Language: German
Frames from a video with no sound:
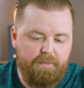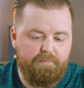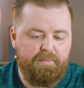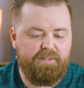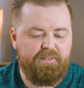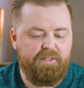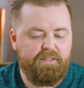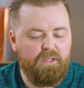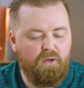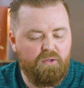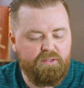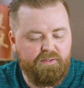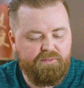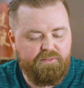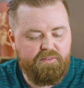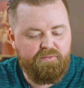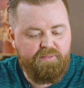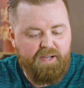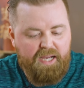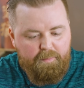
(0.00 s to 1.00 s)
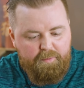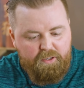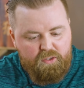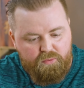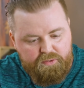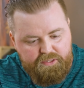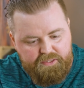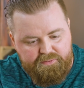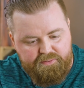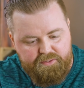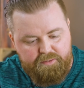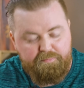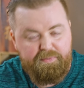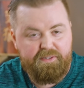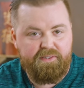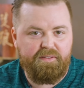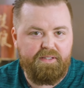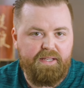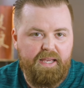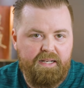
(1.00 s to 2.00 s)
man sieht ja auch, dass die Verarbeitung hier sich ein
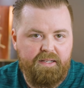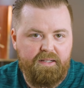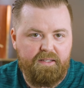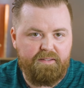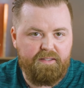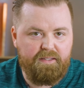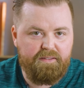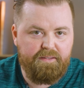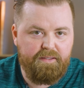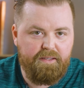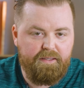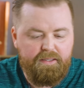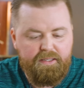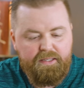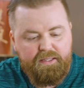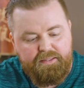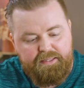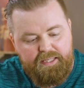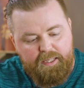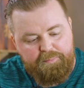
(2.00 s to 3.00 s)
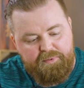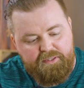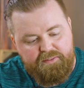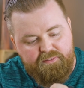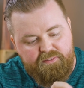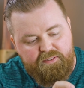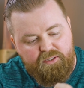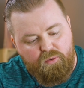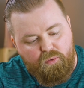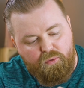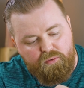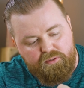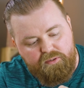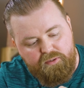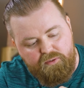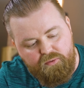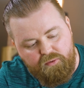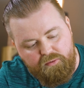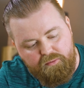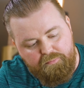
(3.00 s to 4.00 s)
bisschen geändert hat. Ne? Ihr habt jetzt hier
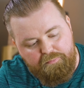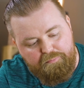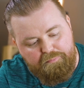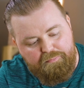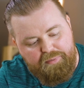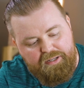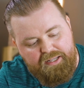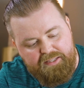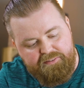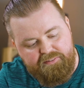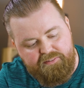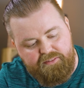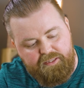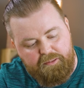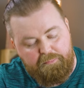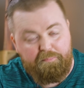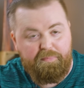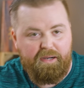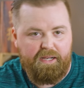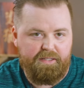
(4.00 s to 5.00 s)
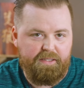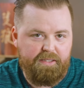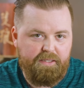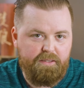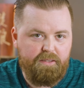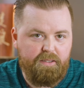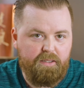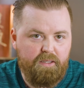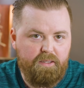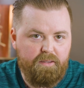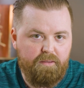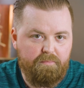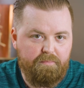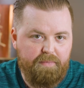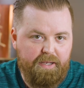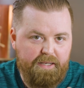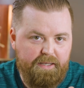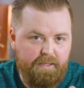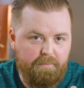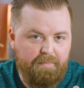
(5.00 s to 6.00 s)
unten so einen Plastik-Buddy.
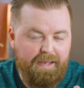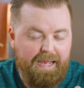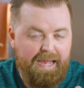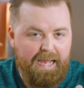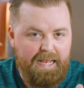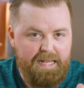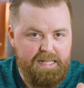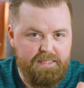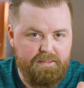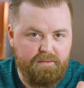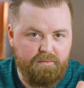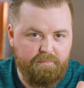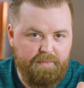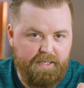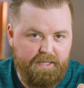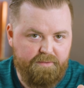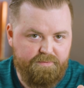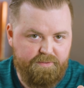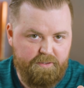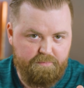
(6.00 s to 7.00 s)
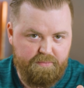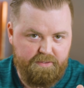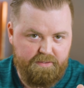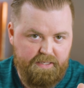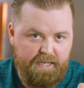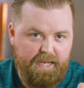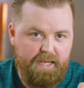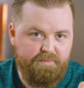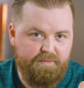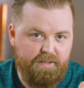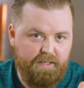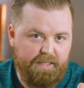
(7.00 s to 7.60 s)
Bei dem alten, bei der Fitbit 3